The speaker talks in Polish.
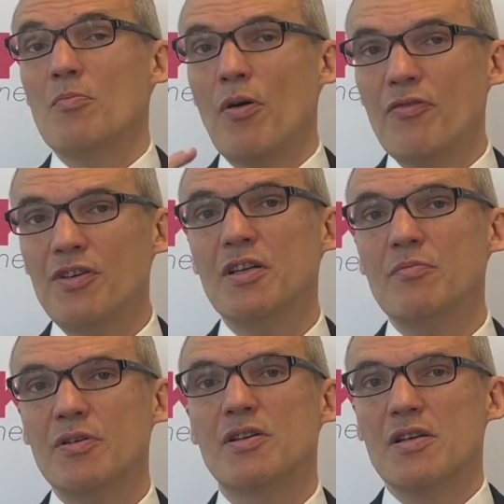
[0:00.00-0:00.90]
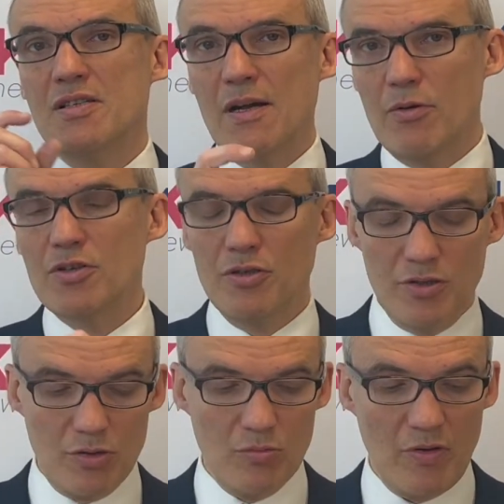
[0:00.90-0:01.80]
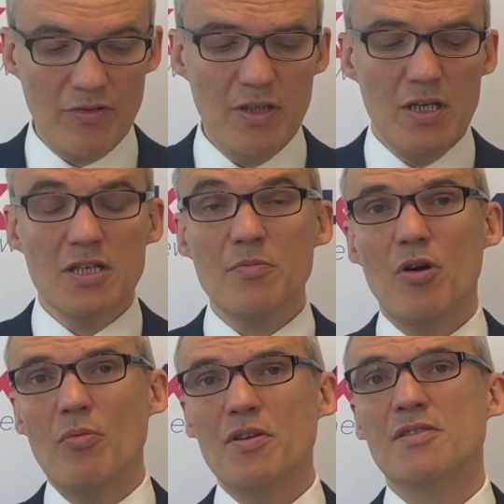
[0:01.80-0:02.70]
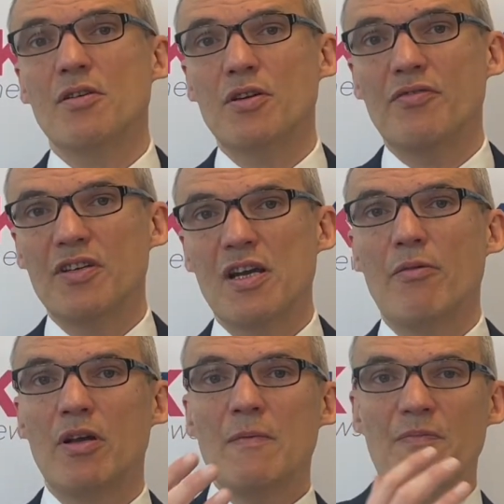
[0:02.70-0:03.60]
powinien być załączony do umowy, żeby obie strony wiedziały,